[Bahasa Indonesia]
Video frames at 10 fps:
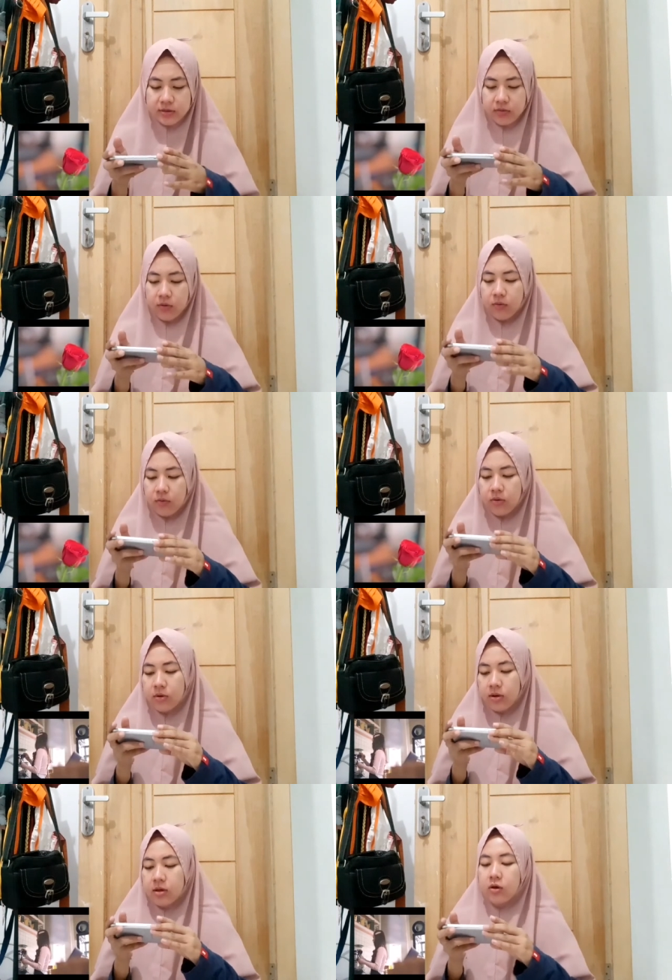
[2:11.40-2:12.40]
Oh
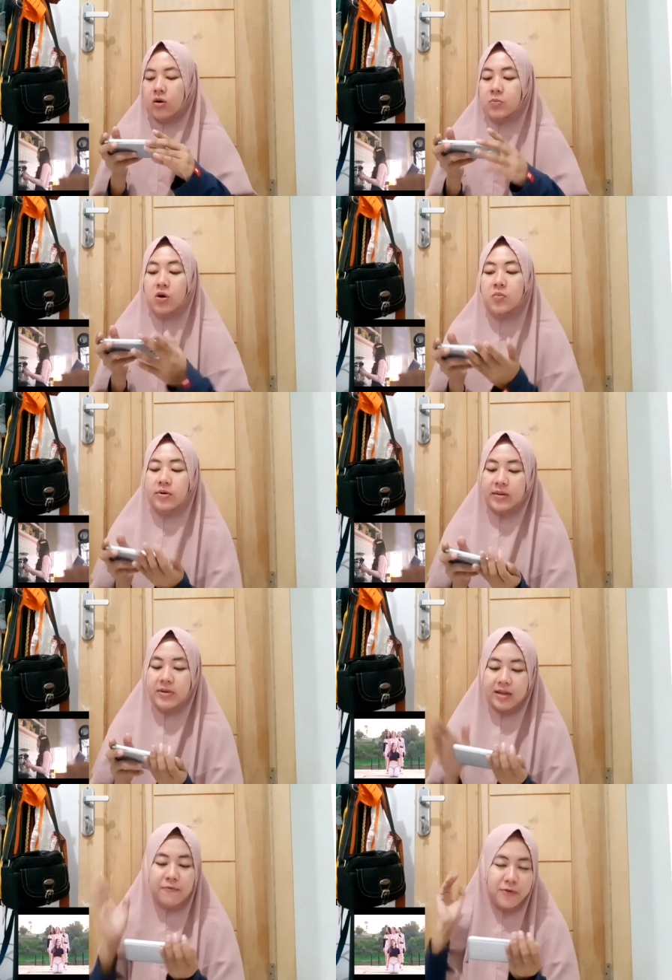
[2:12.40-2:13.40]
obong-obong
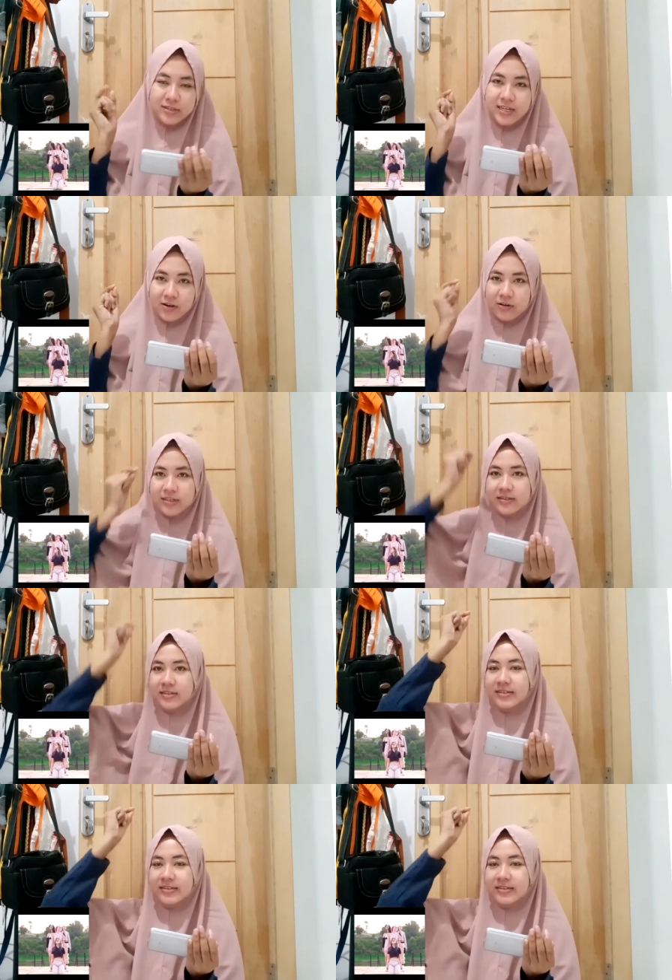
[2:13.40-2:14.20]
namanya Foxy Rose